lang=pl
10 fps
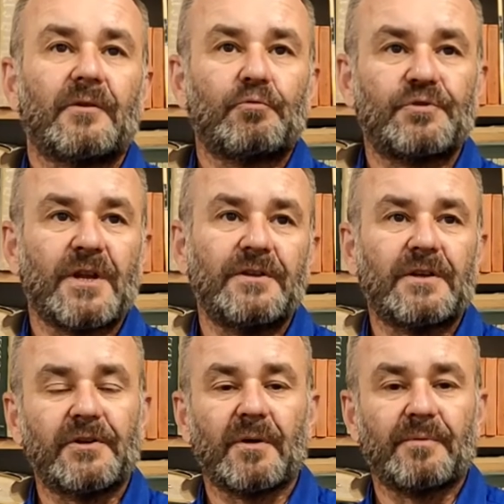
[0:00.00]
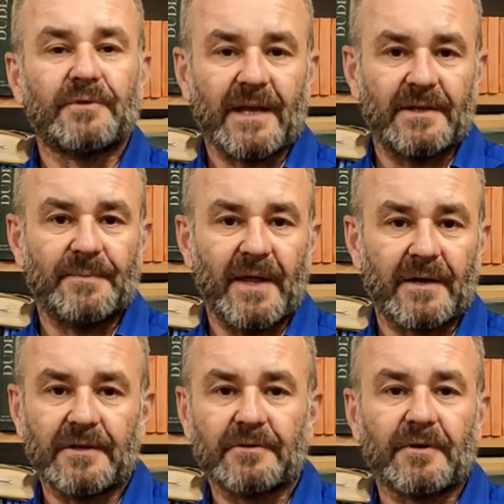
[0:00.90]
Tłuczenniki to był taki
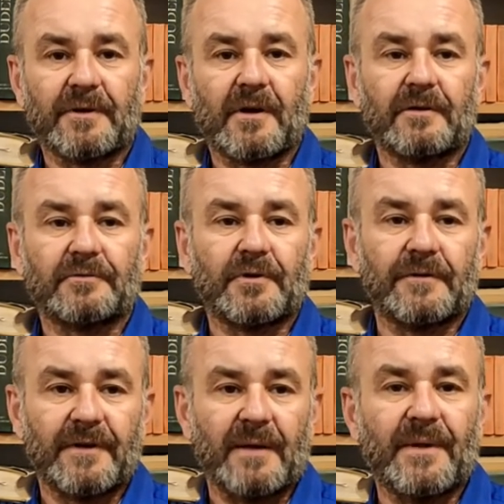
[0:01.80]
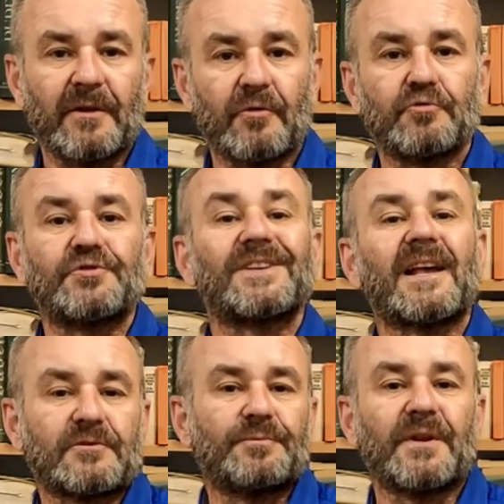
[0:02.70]
piernik, który wyrabiano już z
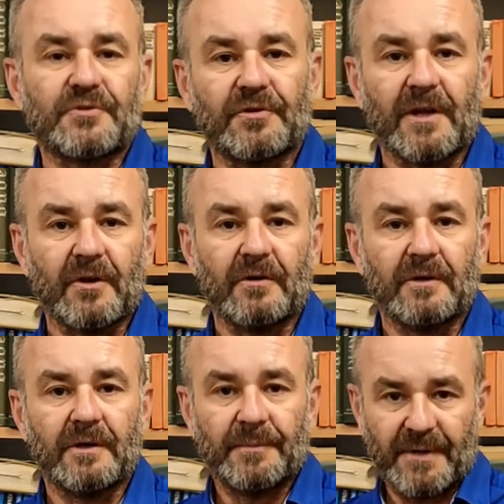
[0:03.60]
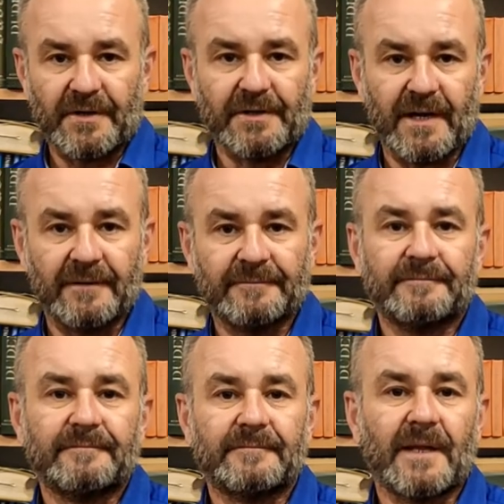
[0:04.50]
rasu pieczonego piernika.
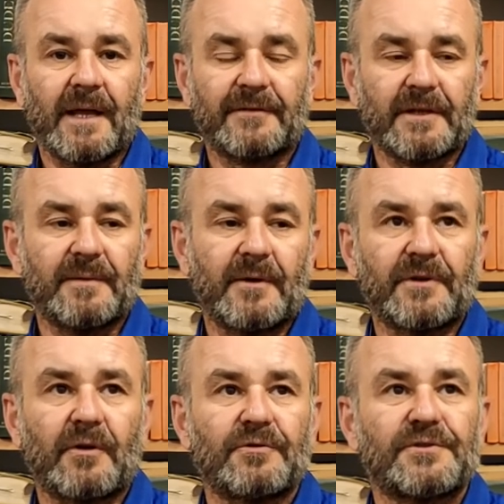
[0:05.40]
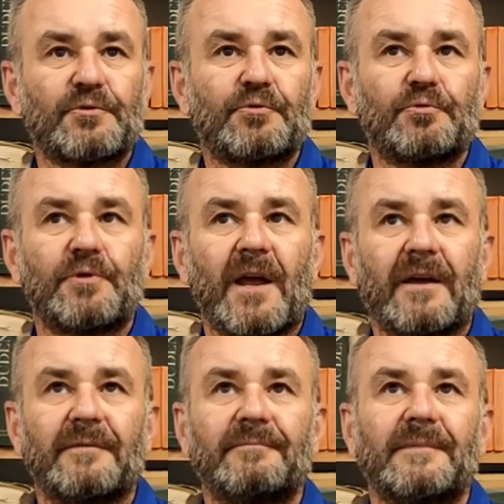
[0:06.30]
Tak? Wtedy miał taką
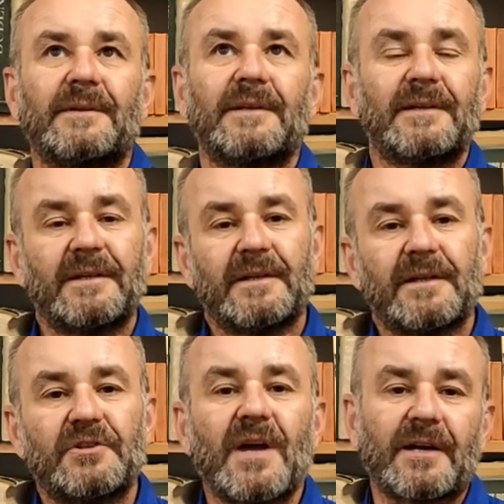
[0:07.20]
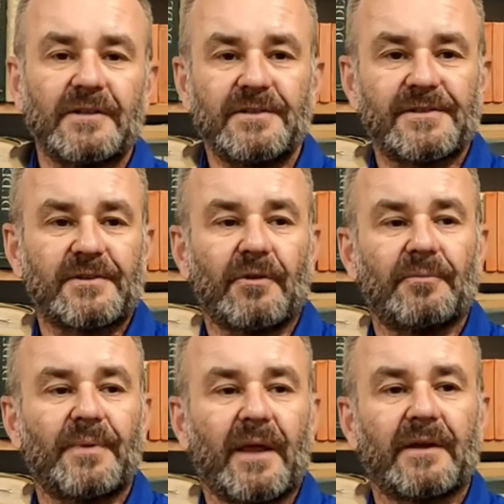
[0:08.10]
strukturę
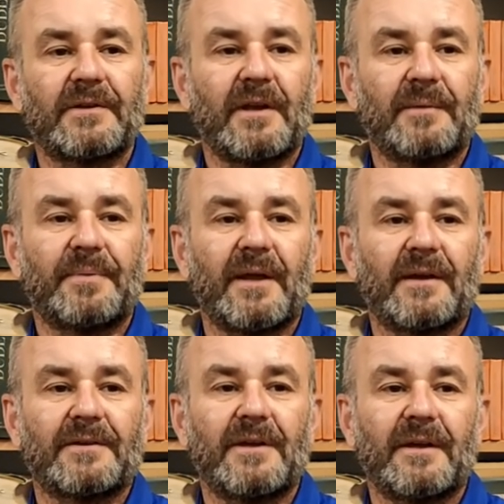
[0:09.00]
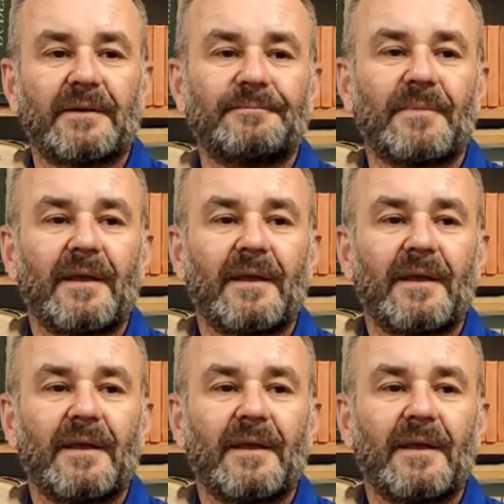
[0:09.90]
ziarnistą, pięknie, pięknie